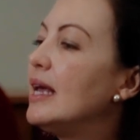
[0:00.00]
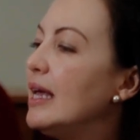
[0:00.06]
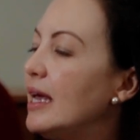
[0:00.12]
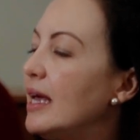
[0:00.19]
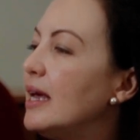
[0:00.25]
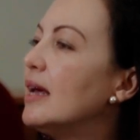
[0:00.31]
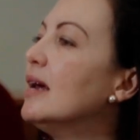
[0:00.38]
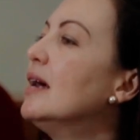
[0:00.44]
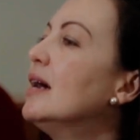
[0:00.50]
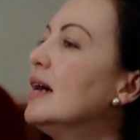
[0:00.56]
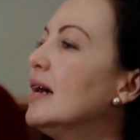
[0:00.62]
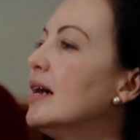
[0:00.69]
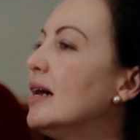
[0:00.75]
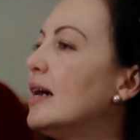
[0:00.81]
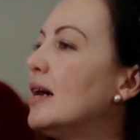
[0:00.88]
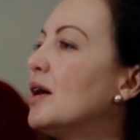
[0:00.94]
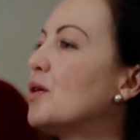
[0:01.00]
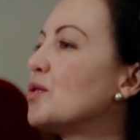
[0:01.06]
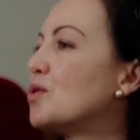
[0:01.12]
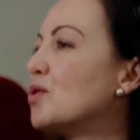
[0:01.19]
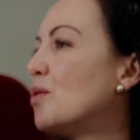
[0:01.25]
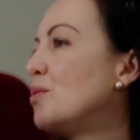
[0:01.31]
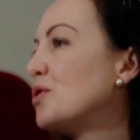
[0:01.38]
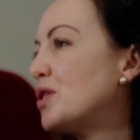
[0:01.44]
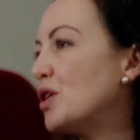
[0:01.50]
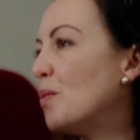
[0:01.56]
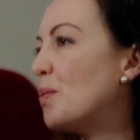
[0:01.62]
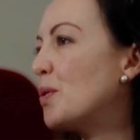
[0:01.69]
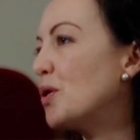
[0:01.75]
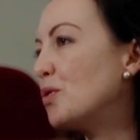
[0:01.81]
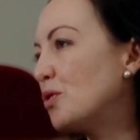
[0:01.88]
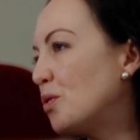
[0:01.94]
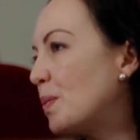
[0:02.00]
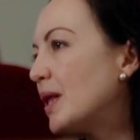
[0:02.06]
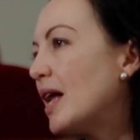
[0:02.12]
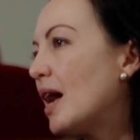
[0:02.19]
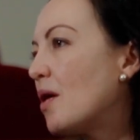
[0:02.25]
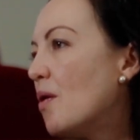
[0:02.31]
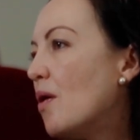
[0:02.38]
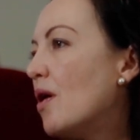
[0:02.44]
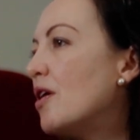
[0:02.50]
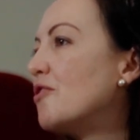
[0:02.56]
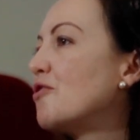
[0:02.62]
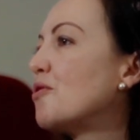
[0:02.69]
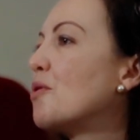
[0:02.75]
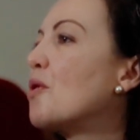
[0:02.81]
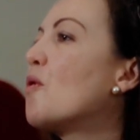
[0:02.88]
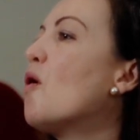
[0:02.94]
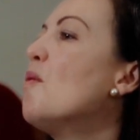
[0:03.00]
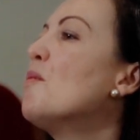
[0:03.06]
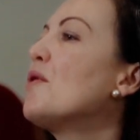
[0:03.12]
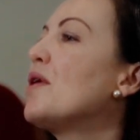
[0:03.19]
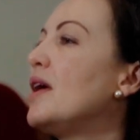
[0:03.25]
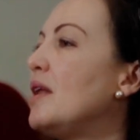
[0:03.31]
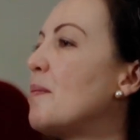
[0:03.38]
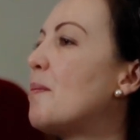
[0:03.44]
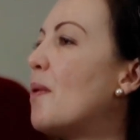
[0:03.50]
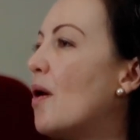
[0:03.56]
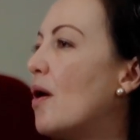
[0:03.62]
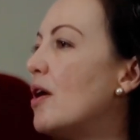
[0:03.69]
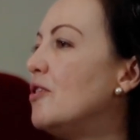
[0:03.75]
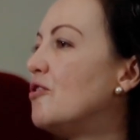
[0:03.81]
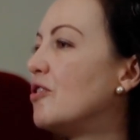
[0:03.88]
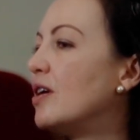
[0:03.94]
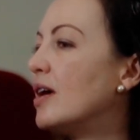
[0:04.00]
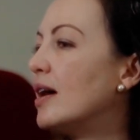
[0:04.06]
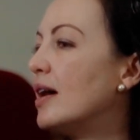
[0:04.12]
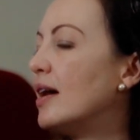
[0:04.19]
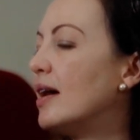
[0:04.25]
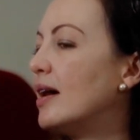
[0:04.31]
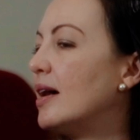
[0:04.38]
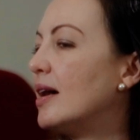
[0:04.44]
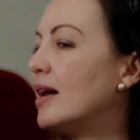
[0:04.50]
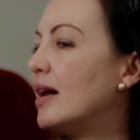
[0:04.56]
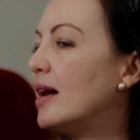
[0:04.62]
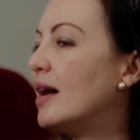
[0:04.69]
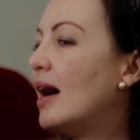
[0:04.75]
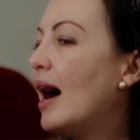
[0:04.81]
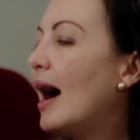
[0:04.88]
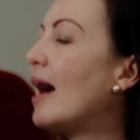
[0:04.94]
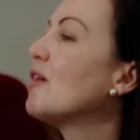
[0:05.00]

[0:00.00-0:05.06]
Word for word: e uh, sobre o seu produto pedagógico e como ele pode uh, uh,